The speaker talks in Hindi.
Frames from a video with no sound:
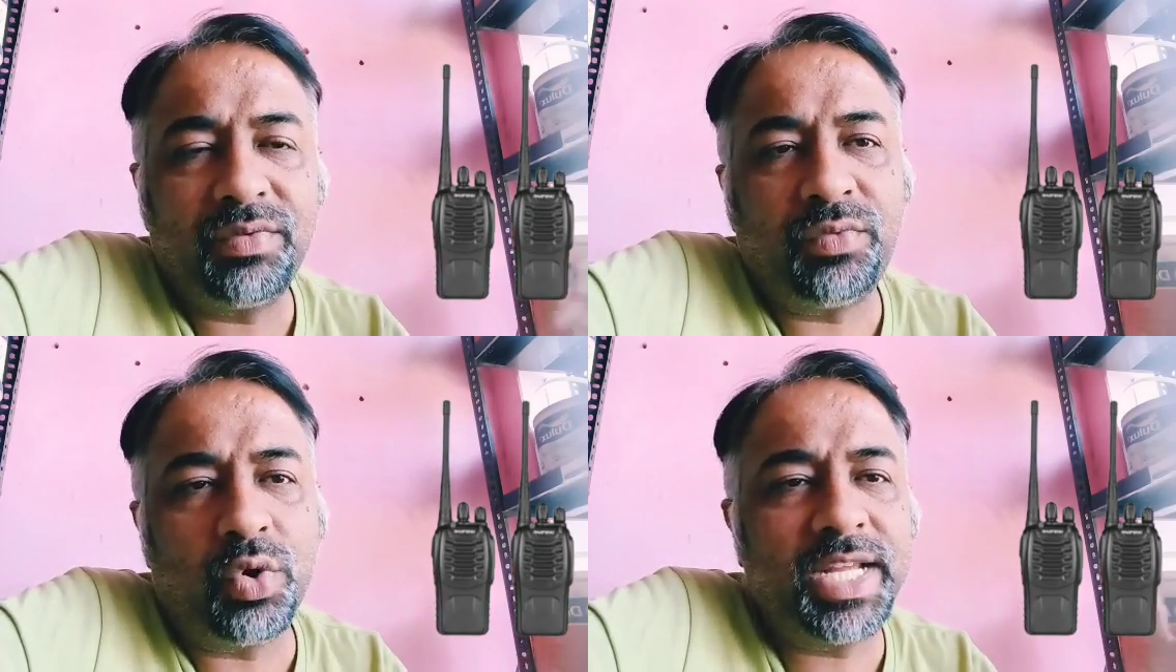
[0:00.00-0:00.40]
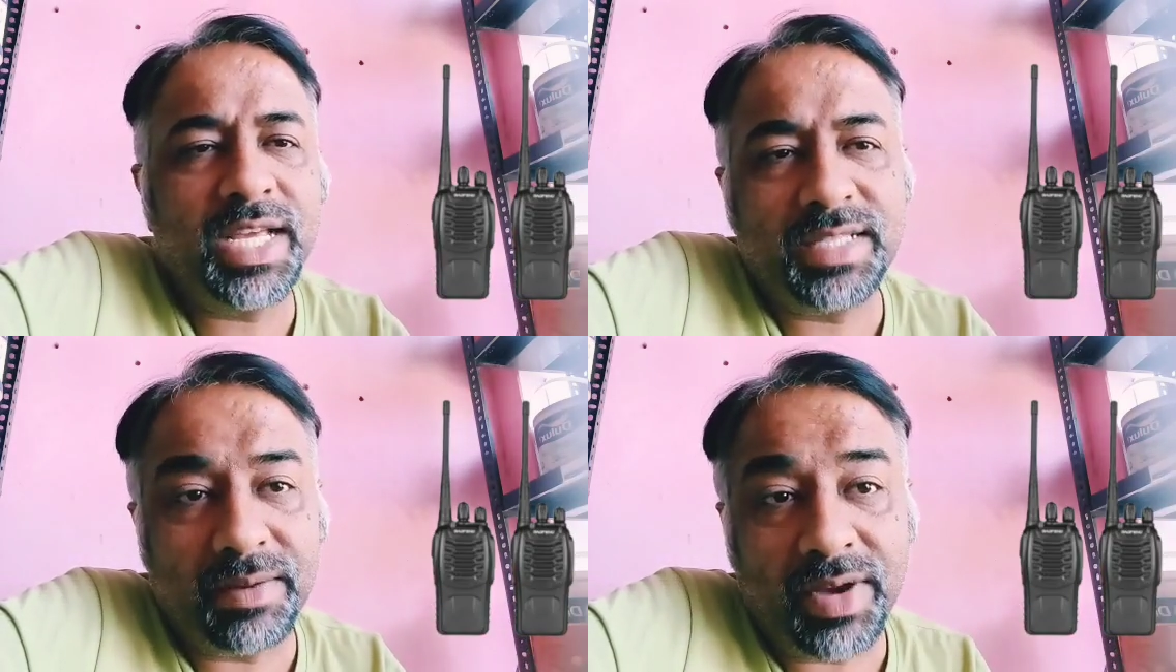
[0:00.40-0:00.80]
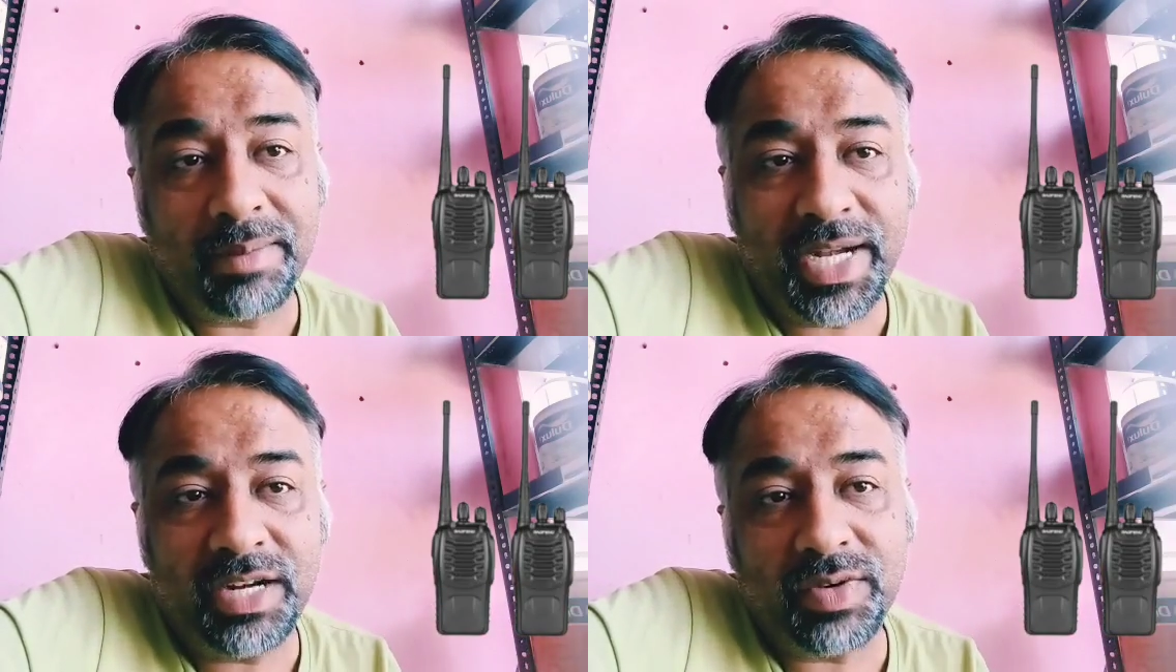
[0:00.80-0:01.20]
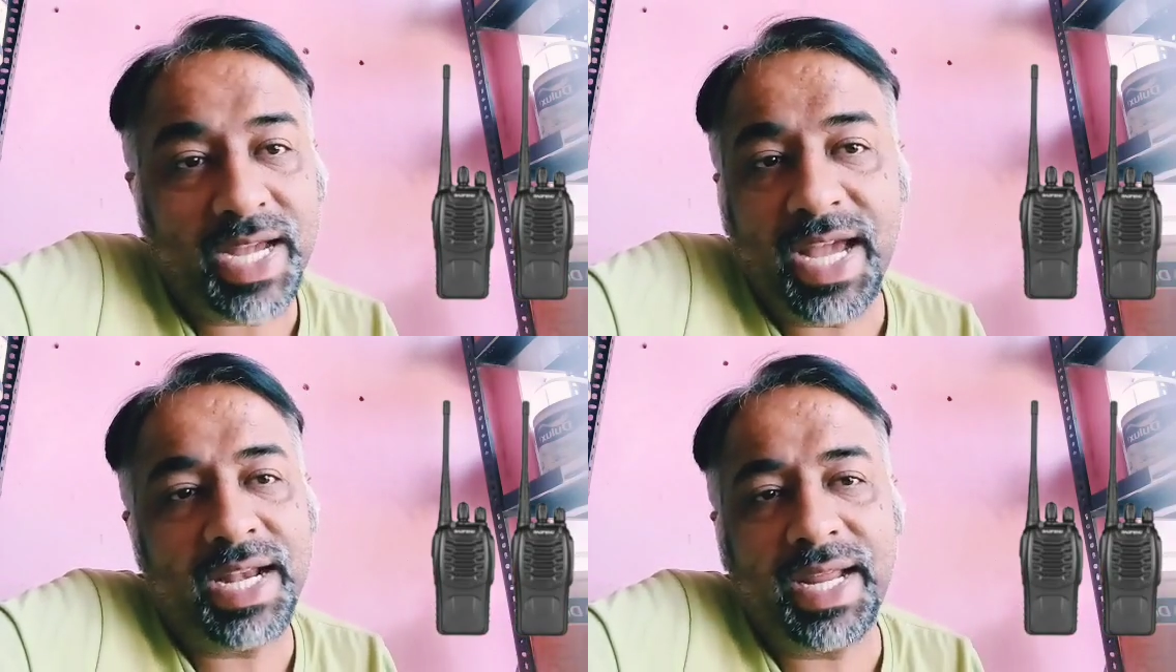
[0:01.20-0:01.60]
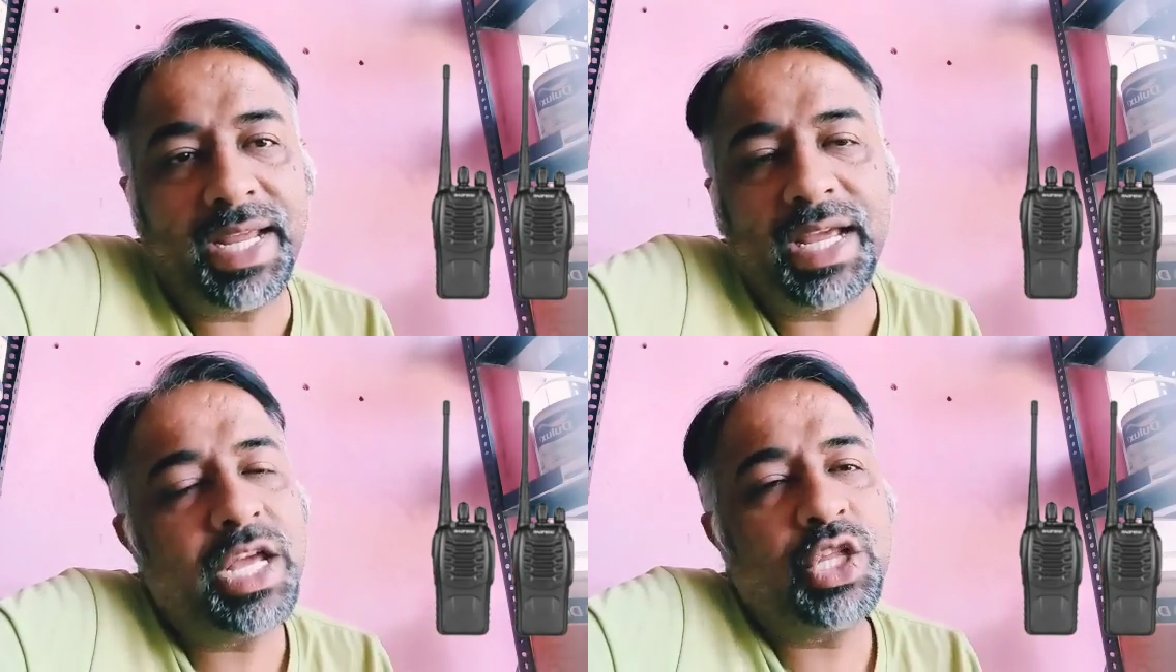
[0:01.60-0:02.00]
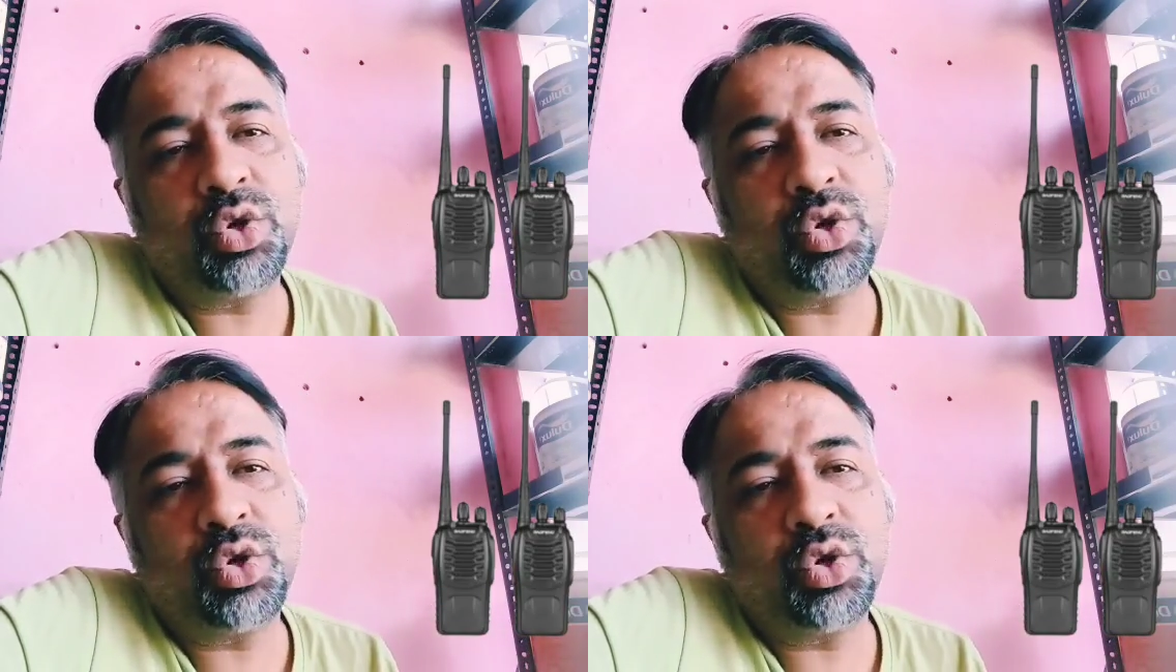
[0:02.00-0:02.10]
फ़ोन या इस सब वहाँ पे नेटवर्क है या नहीं है